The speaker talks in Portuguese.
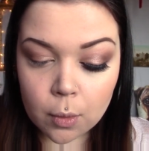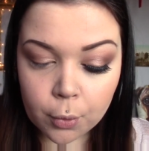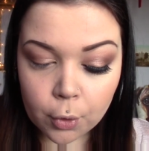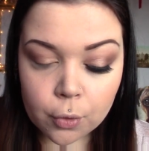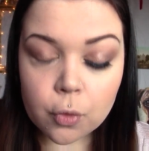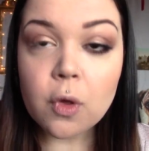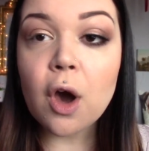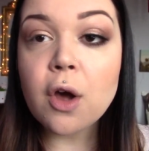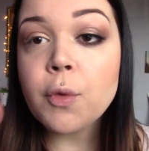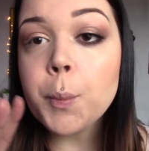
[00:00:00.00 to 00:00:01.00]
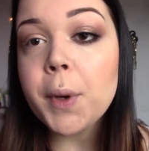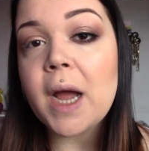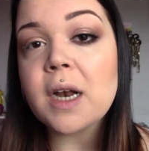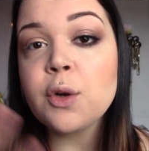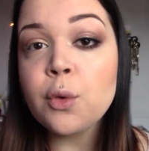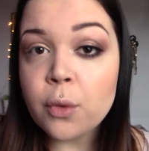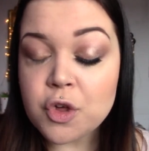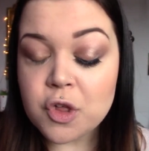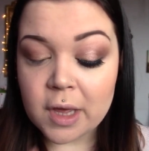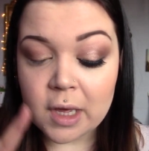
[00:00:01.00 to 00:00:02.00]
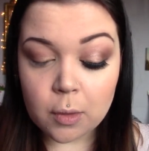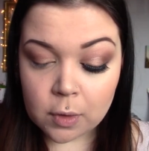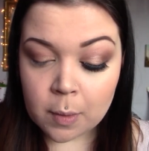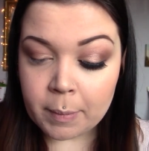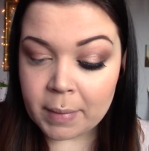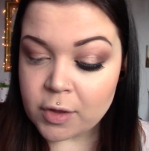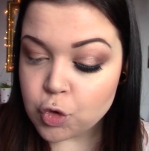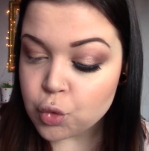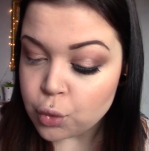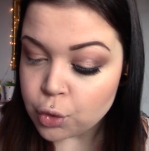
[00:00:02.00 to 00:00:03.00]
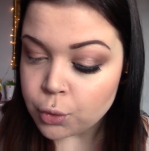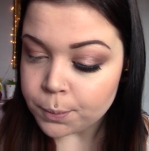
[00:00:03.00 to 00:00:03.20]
Pronto. Agora vão pegar num castanho também mais escuro